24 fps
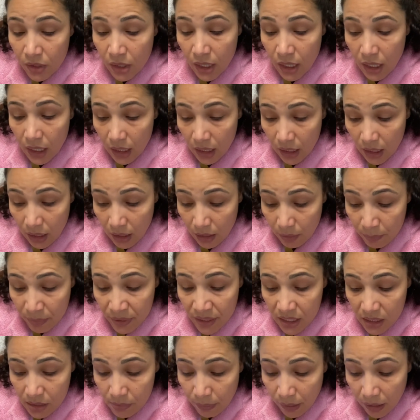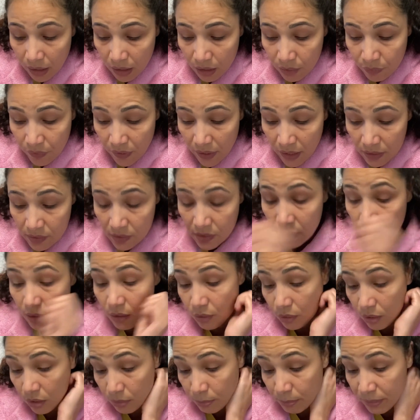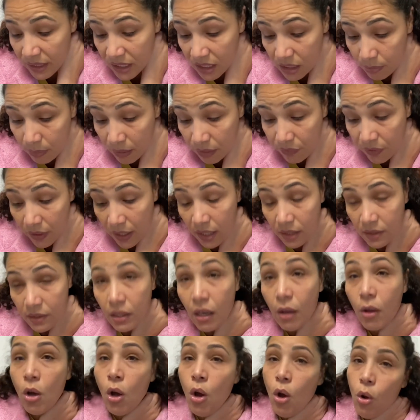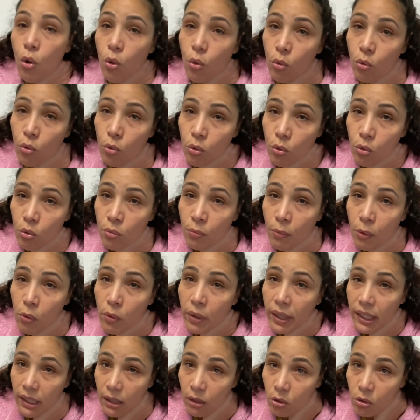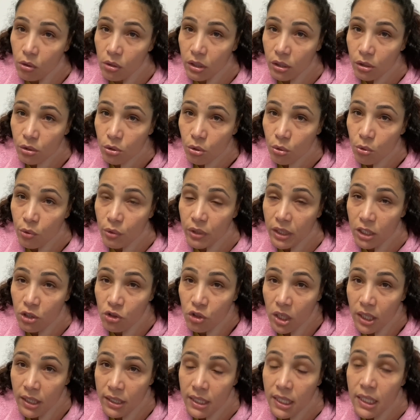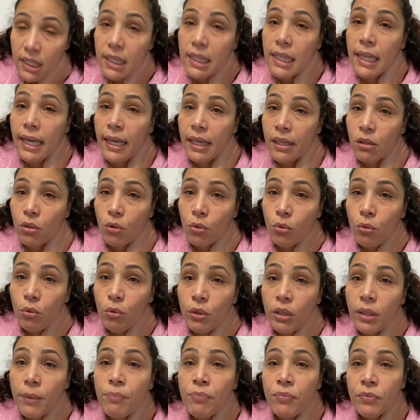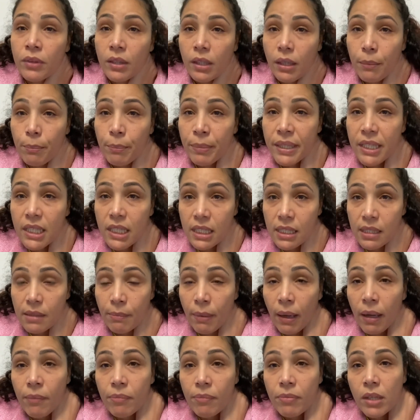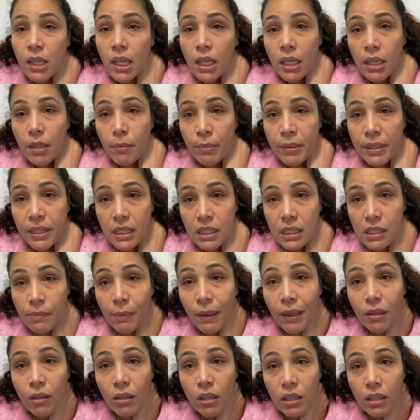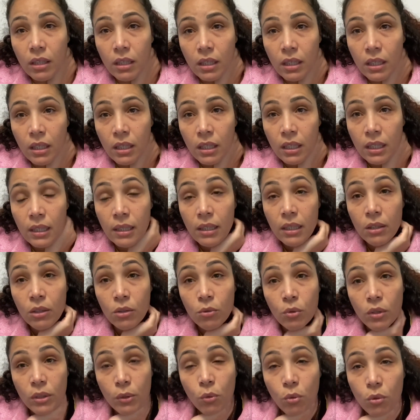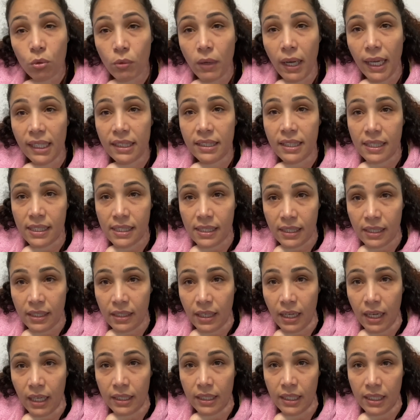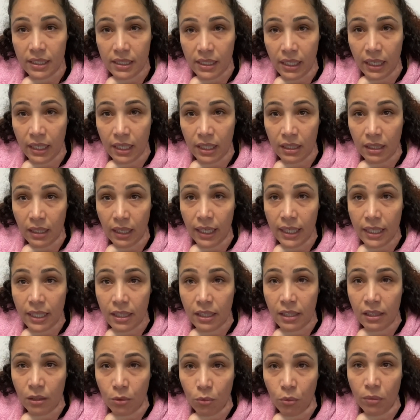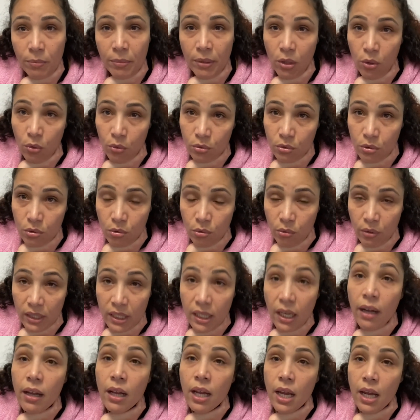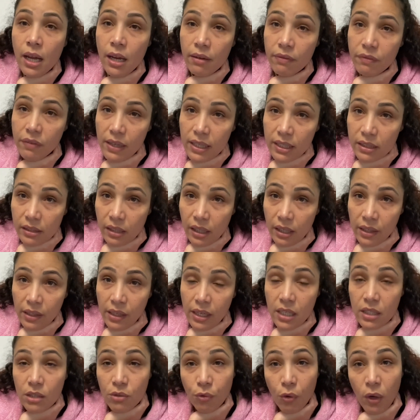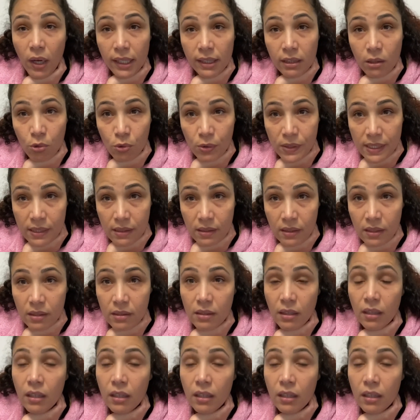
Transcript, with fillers: آه، بالنسبه لفرنسا بالنسبه لفرنسا والموقع الالكتروني الجديد اللي هيكون بالنسبه بالنسبه كل واحد يسينيالي اللي تعرض اي نوع من العنصريه في الانترنت في واحد لو سيت